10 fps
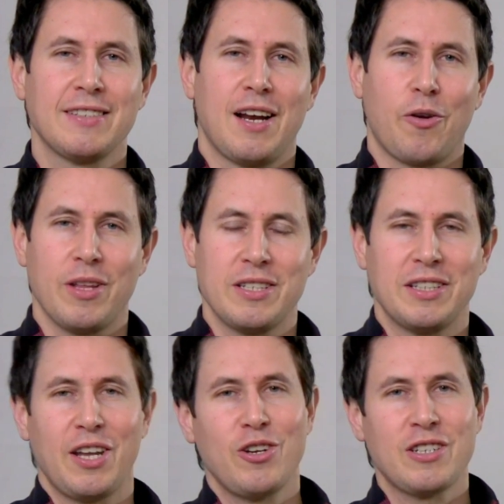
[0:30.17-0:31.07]
de las ruedas
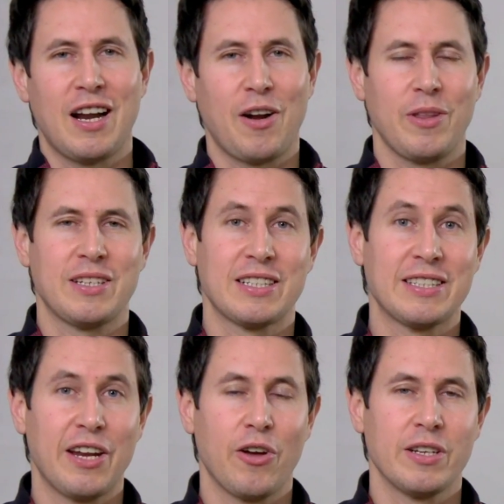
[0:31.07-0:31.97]
interiores a las ruedas
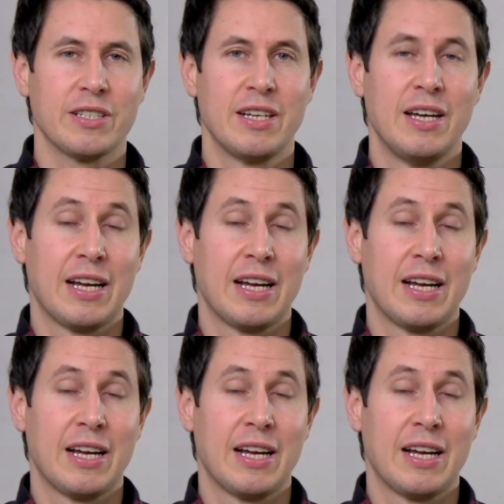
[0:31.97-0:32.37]
exteriores,